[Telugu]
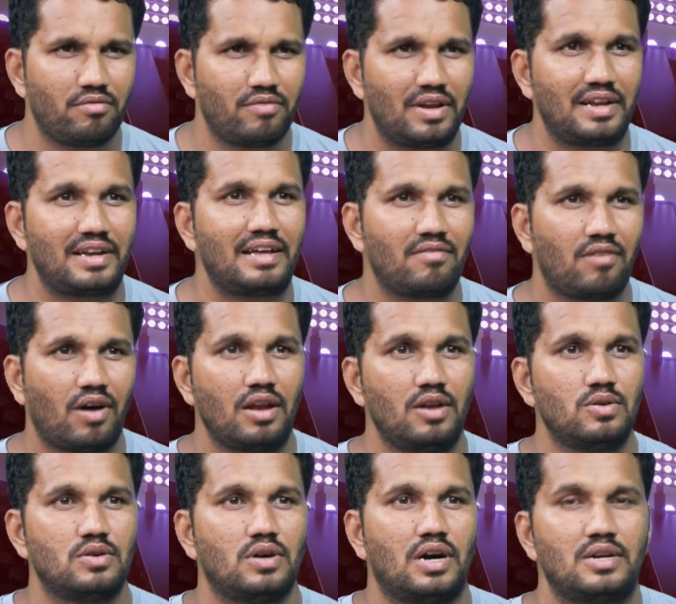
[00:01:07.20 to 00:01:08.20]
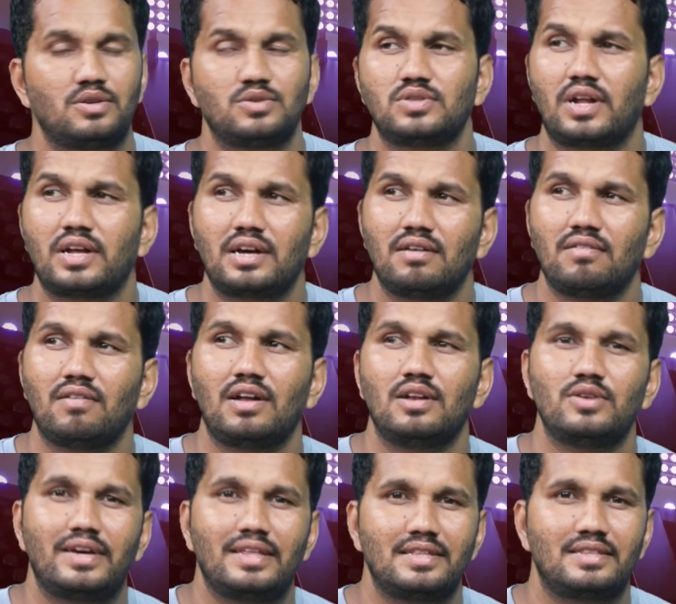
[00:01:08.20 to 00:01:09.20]
వల్లనే వాళ్ళు అనవసరంగా వాళ్ళు
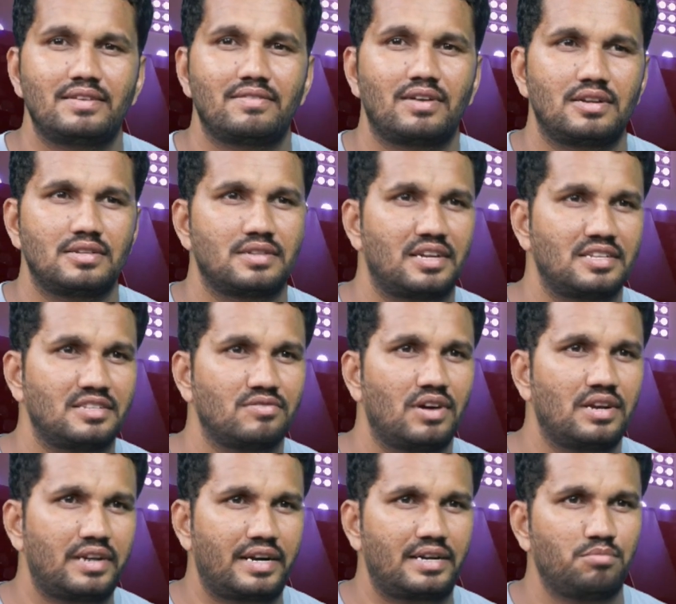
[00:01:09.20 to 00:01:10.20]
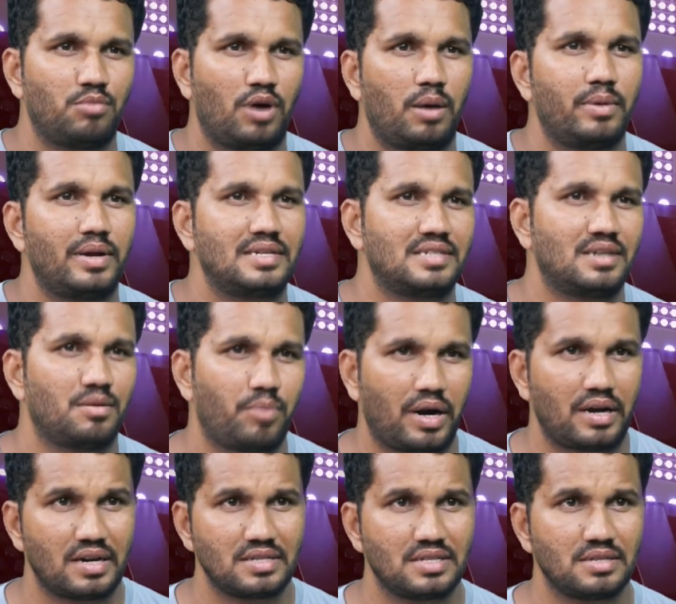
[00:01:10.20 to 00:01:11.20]
ఏదైతే వాళ్ళు రిజ్వాన్ అండ్ బాబర్ ఇచ్చిన
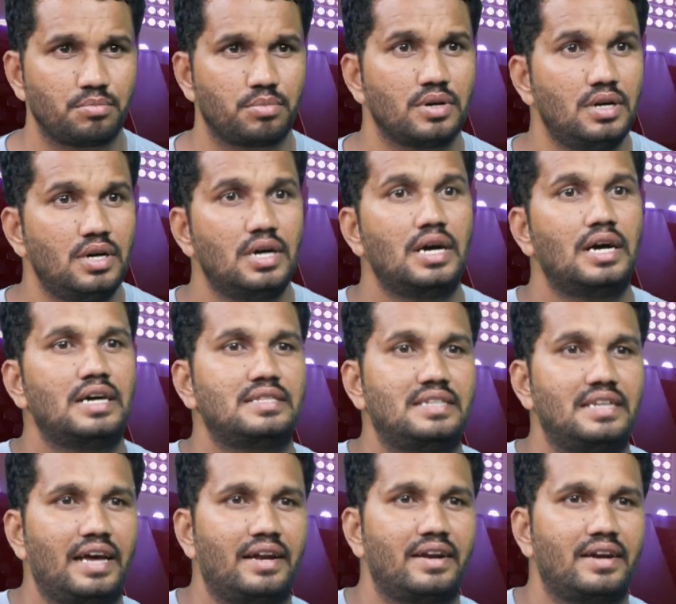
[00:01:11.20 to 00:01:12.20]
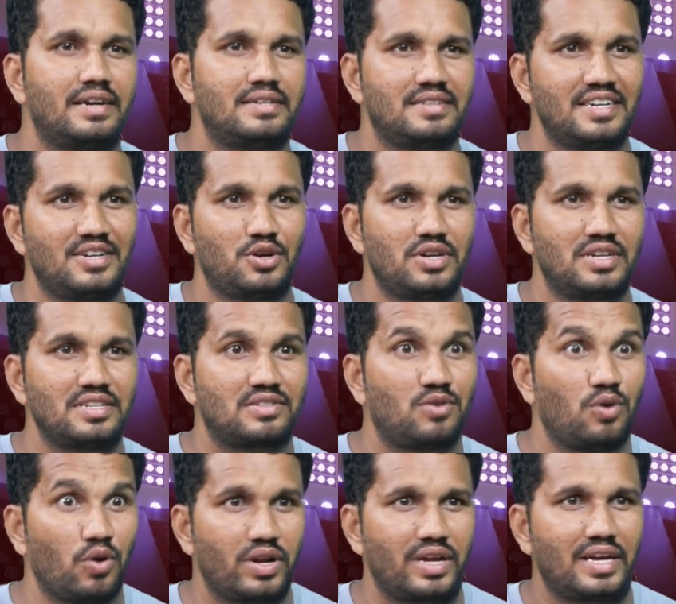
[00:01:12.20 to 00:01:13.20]
పార్ట్నర్షిప్ త్రీ హండ్రెడ్ త్రీ ట్వంటీ
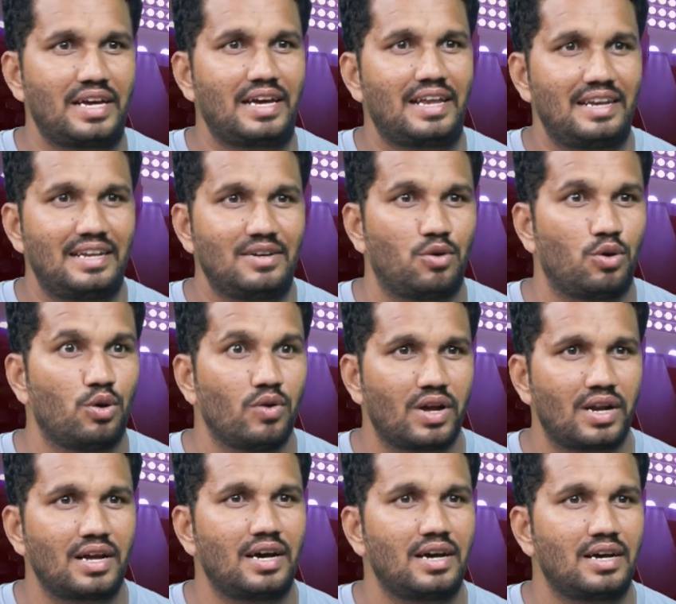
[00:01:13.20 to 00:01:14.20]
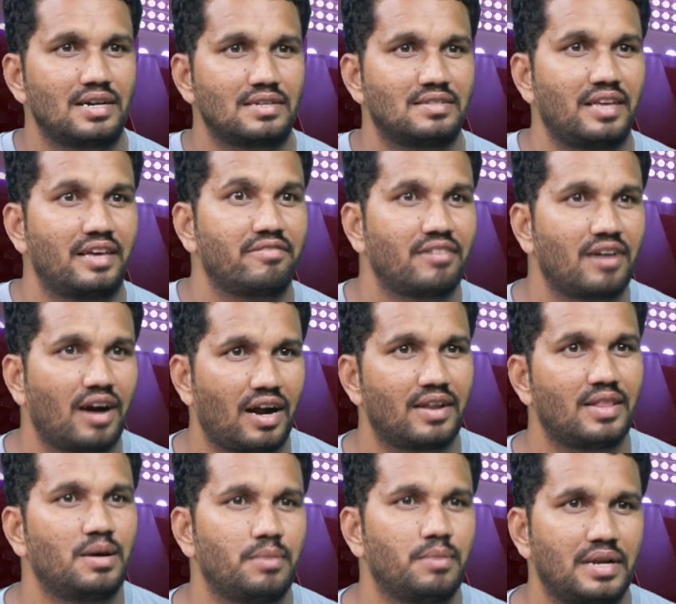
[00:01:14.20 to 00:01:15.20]
స్కోర్కి వెళ్ళి ఓవర్గా సేఫ్గా
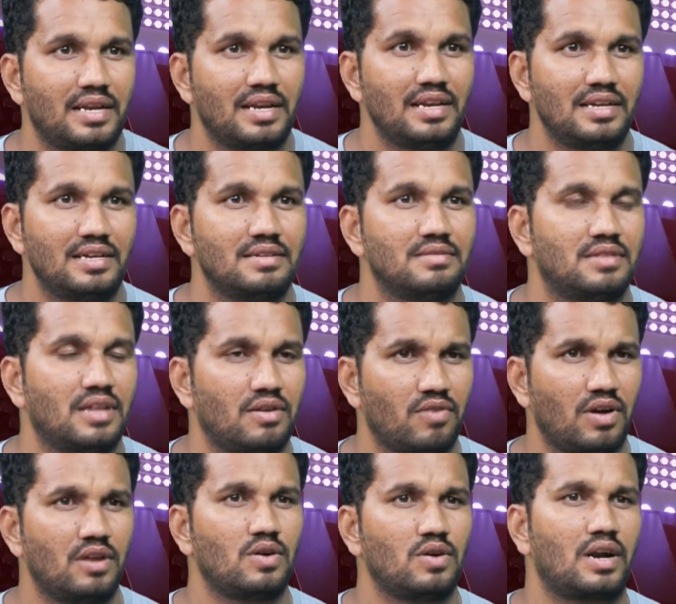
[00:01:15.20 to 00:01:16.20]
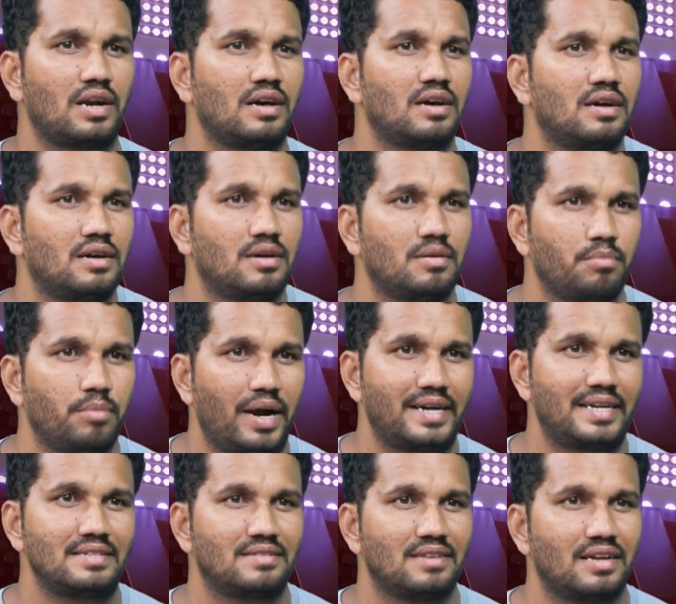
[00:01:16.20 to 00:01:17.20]
ఆడదామని వెళ్ళి వాళ్ళు అట్లా
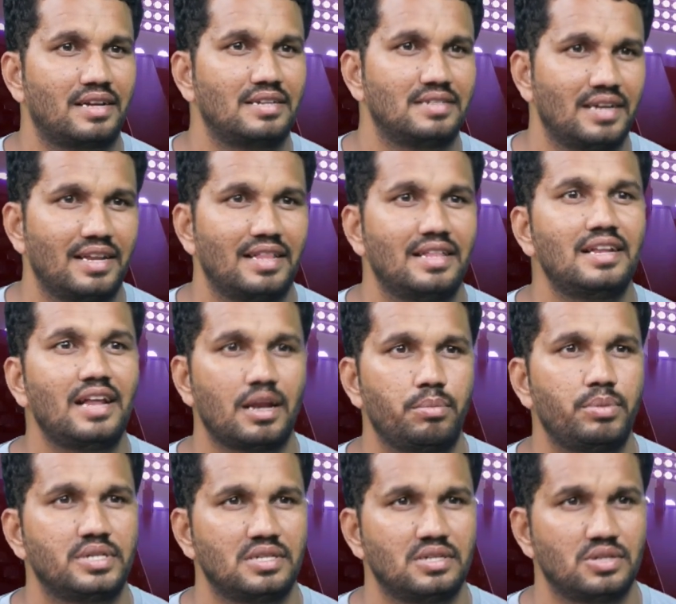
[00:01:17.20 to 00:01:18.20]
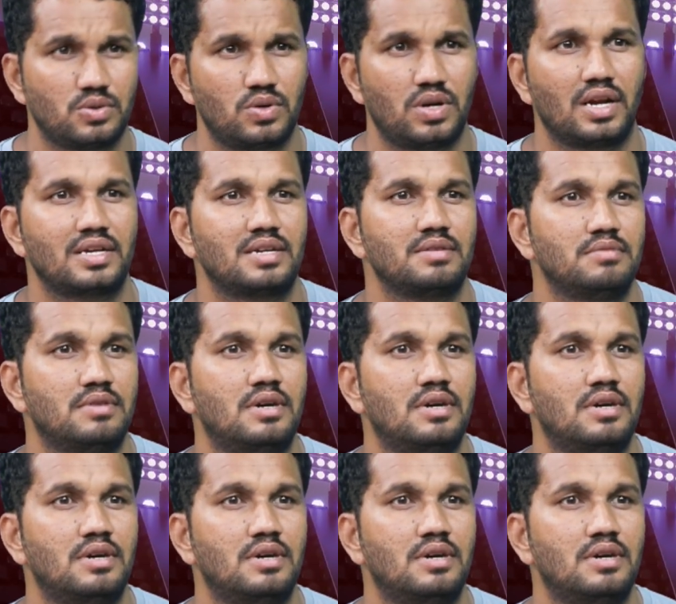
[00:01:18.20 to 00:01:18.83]
బ్యాటింగ్ సరిగ్గా చేయలేదని అనిపించింది చూడడానికి